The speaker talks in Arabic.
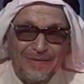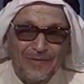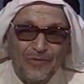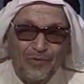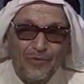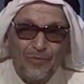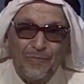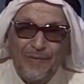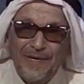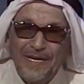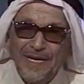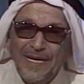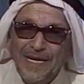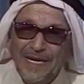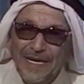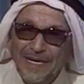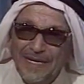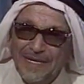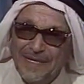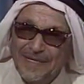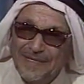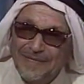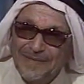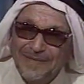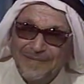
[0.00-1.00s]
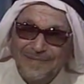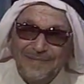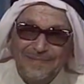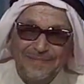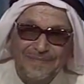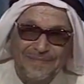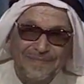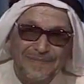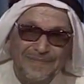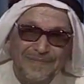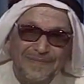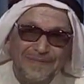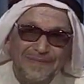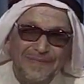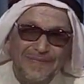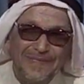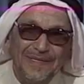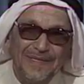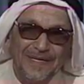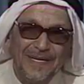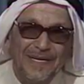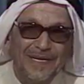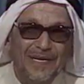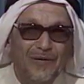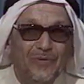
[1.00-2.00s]
ضمناء
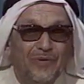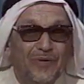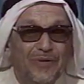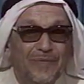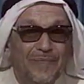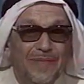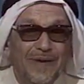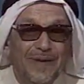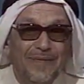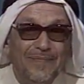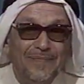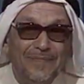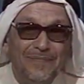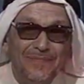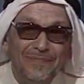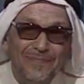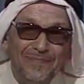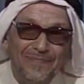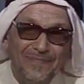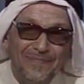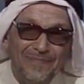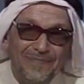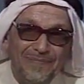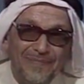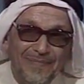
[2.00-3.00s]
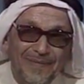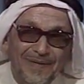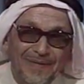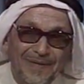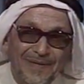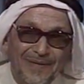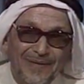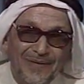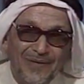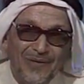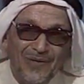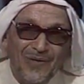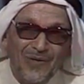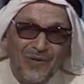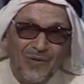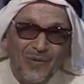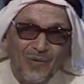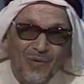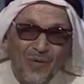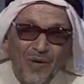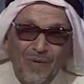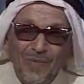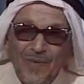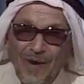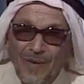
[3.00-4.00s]
لأنه إمام
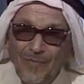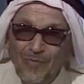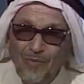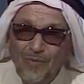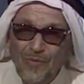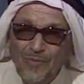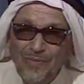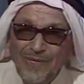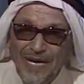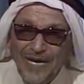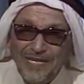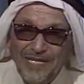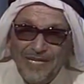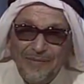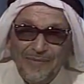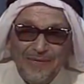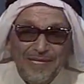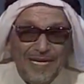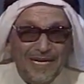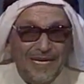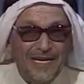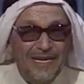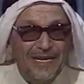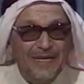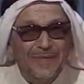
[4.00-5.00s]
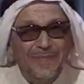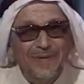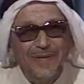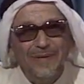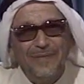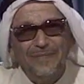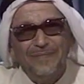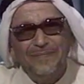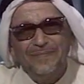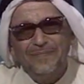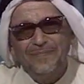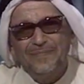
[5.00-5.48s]
والمأموم يعتمد على الإمام